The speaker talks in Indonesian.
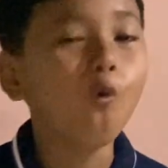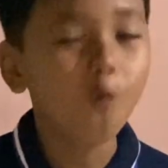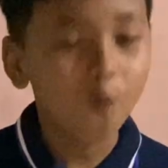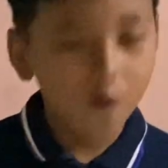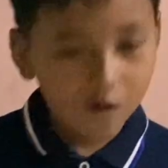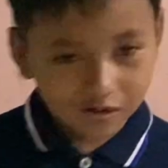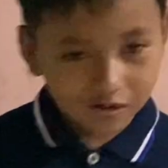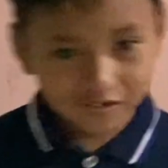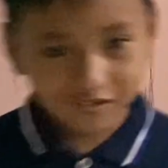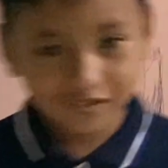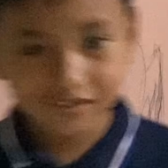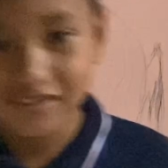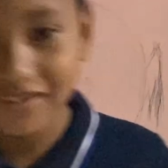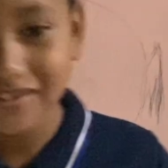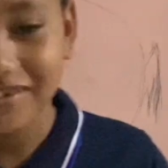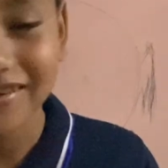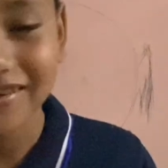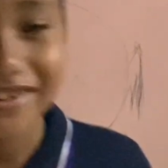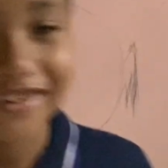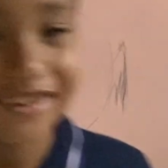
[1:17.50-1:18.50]
oke oke.
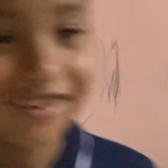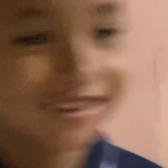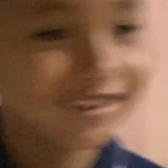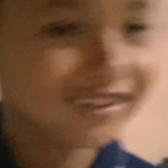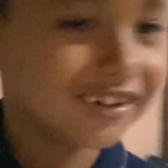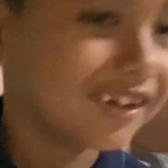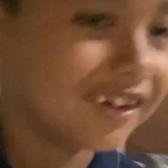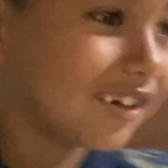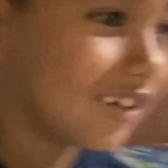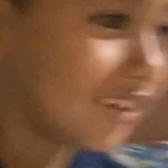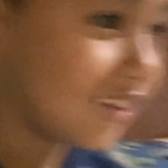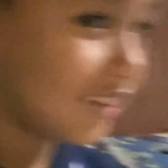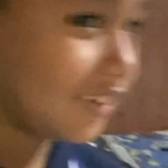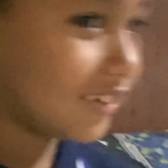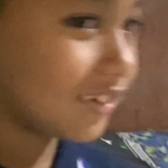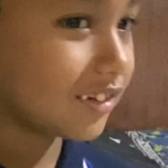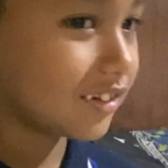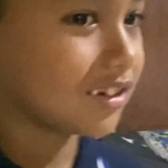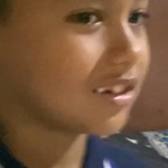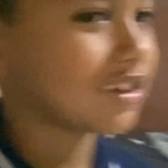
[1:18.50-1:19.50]
Terima kasih
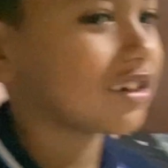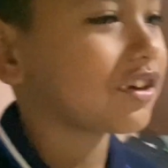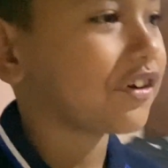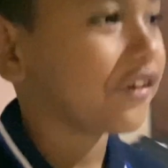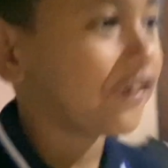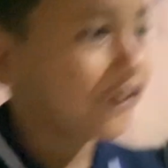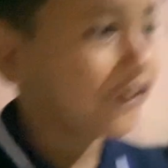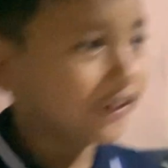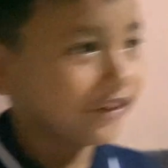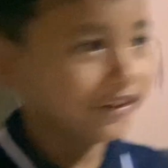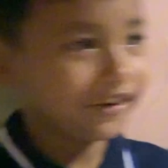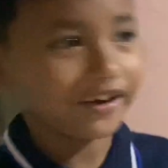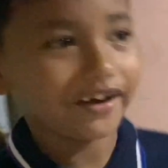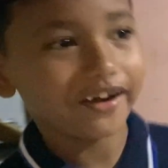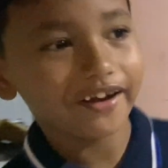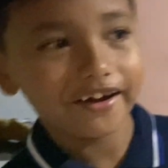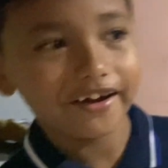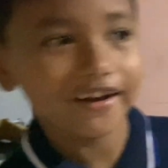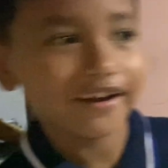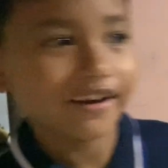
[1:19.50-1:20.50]
Mas Gadar ya.
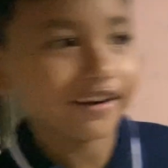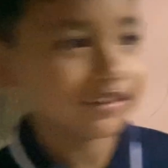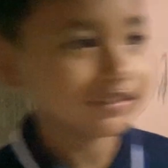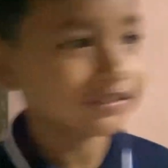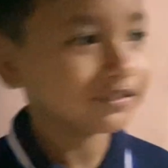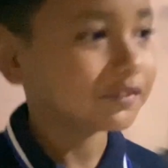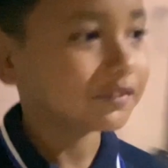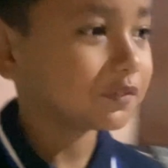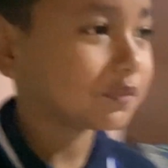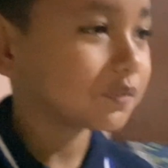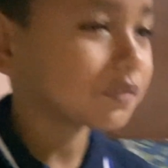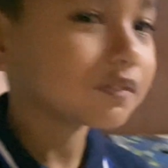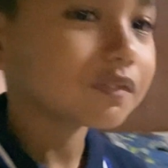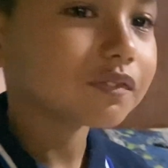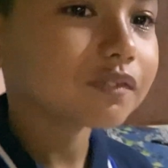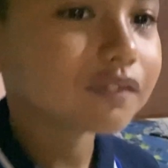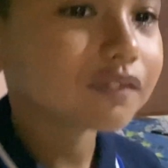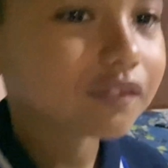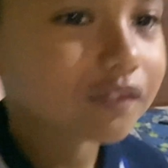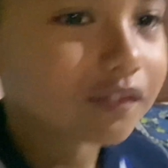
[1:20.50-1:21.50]
Selamat malam
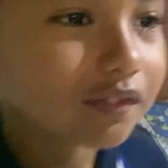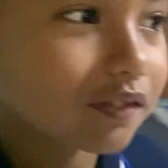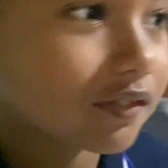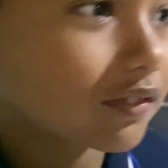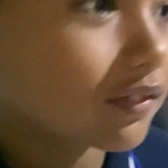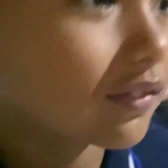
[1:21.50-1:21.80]
Sugeng